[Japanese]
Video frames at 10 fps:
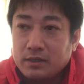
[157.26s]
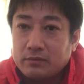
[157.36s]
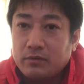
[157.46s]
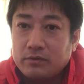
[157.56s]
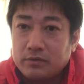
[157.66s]

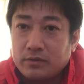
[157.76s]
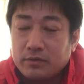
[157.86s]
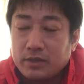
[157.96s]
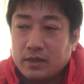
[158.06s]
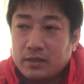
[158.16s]
動くよ
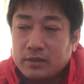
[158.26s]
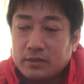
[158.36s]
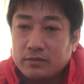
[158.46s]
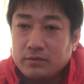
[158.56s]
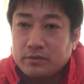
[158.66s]
うな、
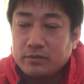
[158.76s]
そうい